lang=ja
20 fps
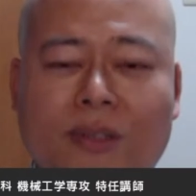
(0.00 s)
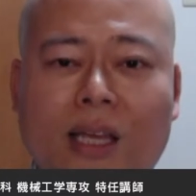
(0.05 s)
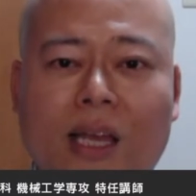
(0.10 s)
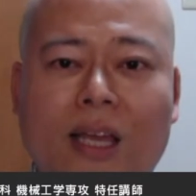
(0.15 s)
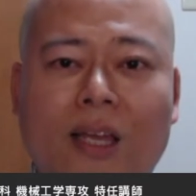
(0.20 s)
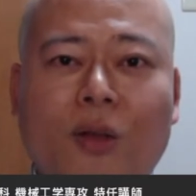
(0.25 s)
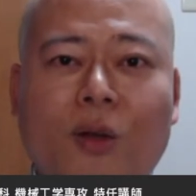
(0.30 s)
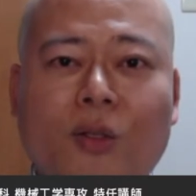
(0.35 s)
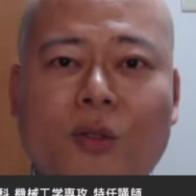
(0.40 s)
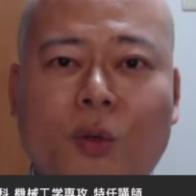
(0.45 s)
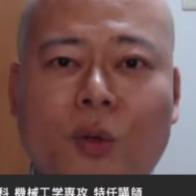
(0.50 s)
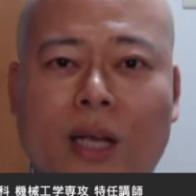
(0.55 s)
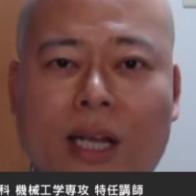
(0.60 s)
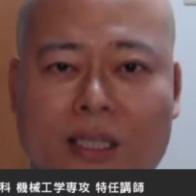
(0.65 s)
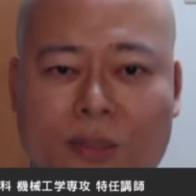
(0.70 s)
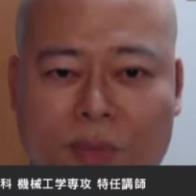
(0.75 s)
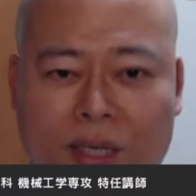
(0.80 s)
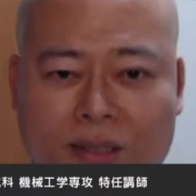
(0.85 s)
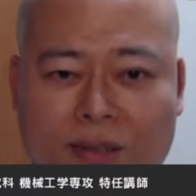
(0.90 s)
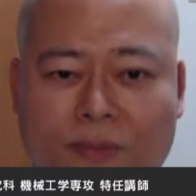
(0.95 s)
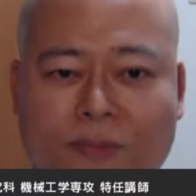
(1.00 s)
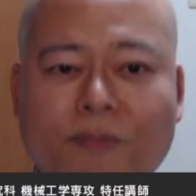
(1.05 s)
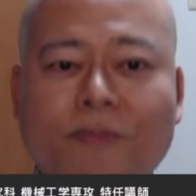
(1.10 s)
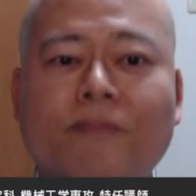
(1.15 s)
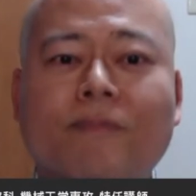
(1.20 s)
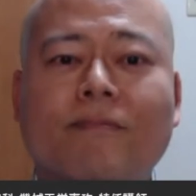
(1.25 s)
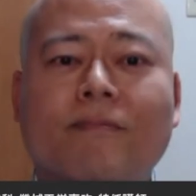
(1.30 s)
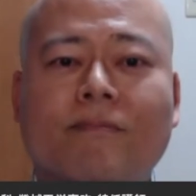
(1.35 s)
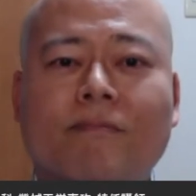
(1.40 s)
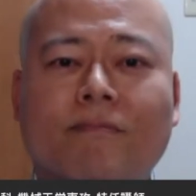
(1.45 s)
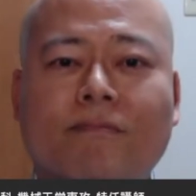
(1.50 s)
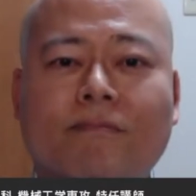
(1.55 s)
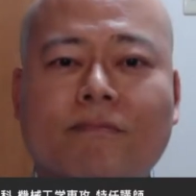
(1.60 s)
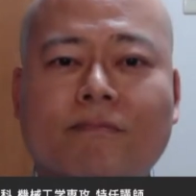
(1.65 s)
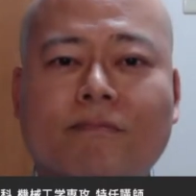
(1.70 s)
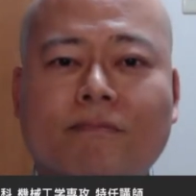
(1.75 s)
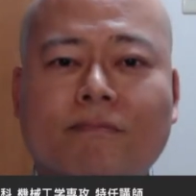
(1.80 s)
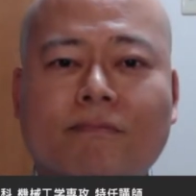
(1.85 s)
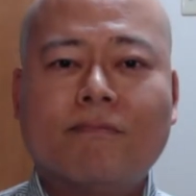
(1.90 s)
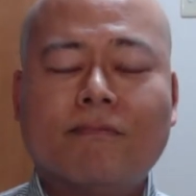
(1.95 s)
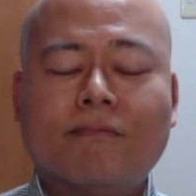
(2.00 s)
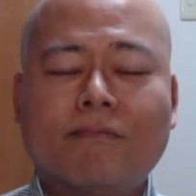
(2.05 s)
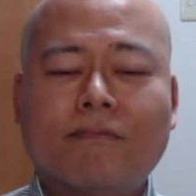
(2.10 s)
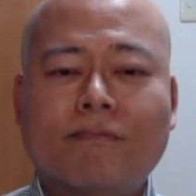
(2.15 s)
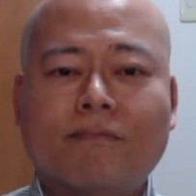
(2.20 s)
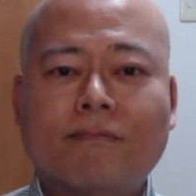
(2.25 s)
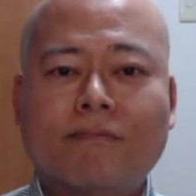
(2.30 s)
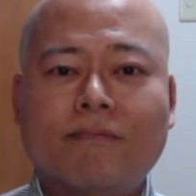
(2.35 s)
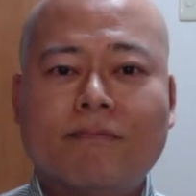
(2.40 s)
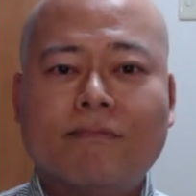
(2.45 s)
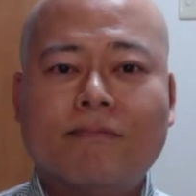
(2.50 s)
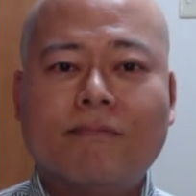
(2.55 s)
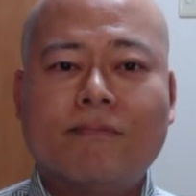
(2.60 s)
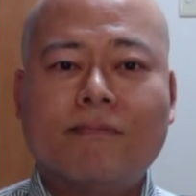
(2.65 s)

よろしくお願いします。はい、こちらこそ。